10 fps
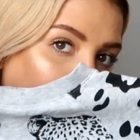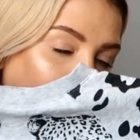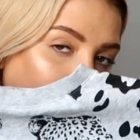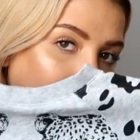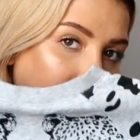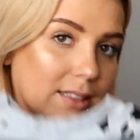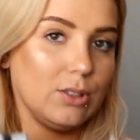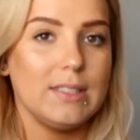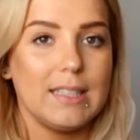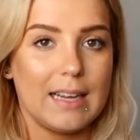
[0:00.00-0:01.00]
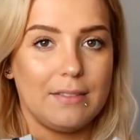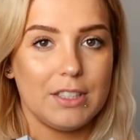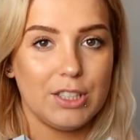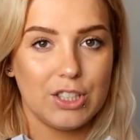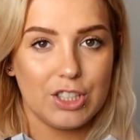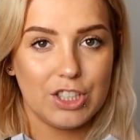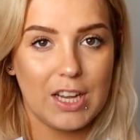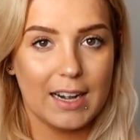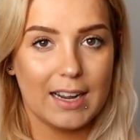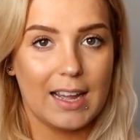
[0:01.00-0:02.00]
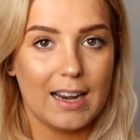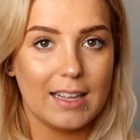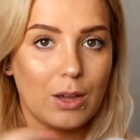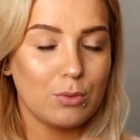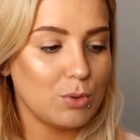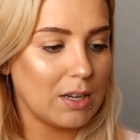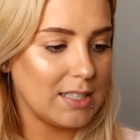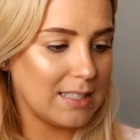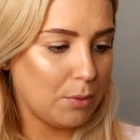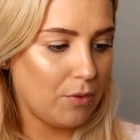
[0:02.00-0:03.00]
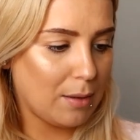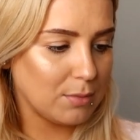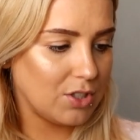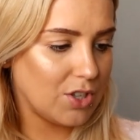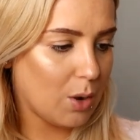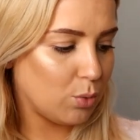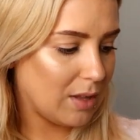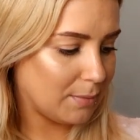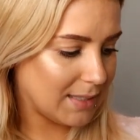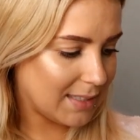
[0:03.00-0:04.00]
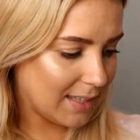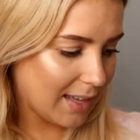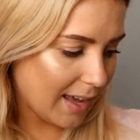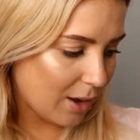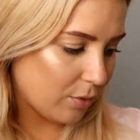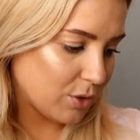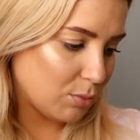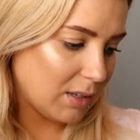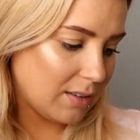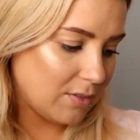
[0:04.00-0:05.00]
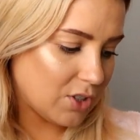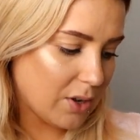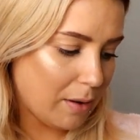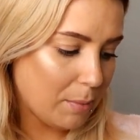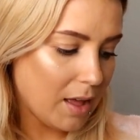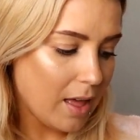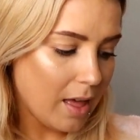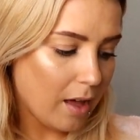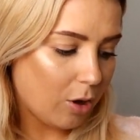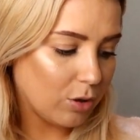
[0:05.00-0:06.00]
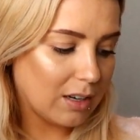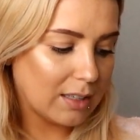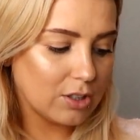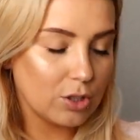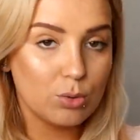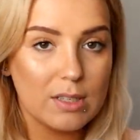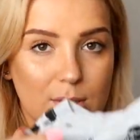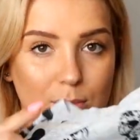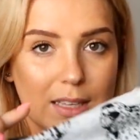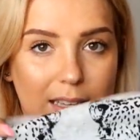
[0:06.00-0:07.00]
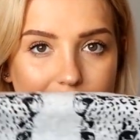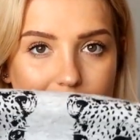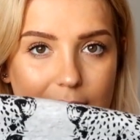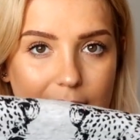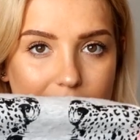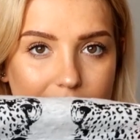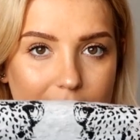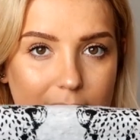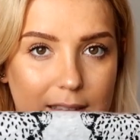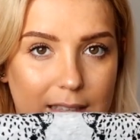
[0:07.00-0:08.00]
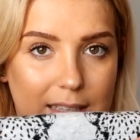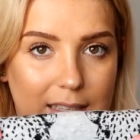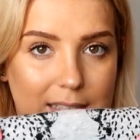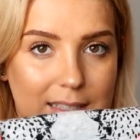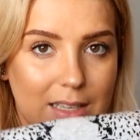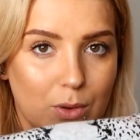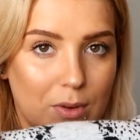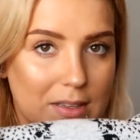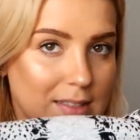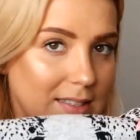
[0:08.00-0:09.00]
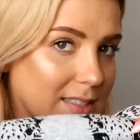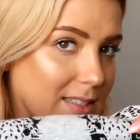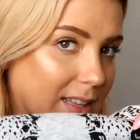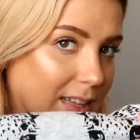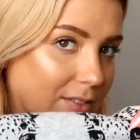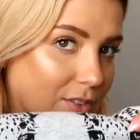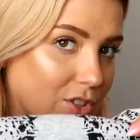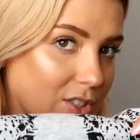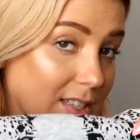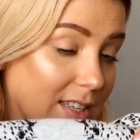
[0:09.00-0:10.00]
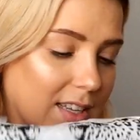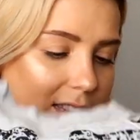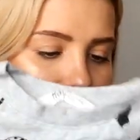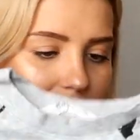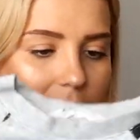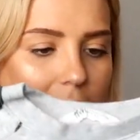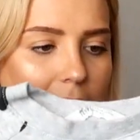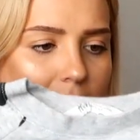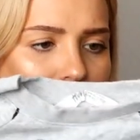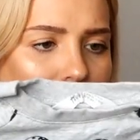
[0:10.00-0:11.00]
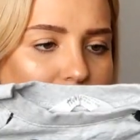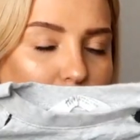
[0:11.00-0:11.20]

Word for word: E, to jest taka właśnie szara, ale ja ją, słuchajcie, zamówiłam z działu damskiego. W sumie nie widziałam online, że tutaj są takie, e, takie sequence takie wiecie, cekinki, ale w